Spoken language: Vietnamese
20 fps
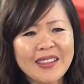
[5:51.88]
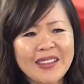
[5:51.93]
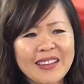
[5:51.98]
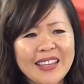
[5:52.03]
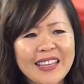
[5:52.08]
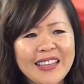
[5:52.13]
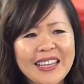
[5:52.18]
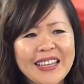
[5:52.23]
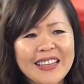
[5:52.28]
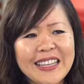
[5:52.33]

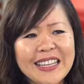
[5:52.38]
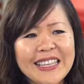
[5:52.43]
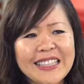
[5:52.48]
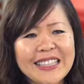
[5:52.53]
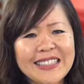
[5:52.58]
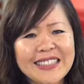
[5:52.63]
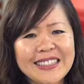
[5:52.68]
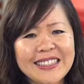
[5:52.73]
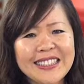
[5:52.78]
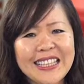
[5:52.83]
cái cái
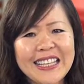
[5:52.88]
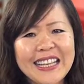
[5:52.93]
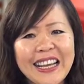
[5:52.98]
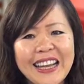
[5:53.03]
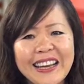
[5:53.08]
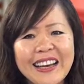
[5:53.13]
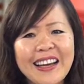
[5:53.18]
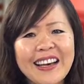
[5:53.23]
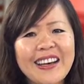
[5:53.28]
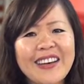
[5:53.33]
cái suy
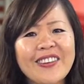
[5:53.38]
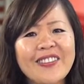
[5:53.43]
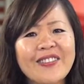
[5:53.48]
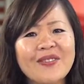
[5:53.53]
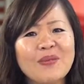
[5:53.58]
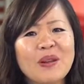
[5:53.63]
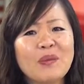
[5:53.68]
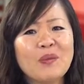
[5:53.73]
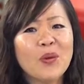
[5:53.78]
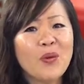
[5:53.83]
nghĩ đó
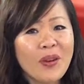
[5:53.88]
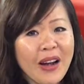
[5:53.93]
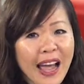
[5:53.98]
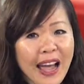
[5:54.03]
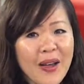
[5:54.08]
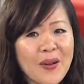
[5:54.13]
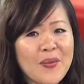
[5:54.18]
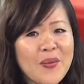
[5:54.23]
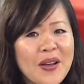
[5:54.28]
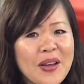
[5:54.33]
mình muốn
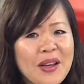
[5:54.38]
làm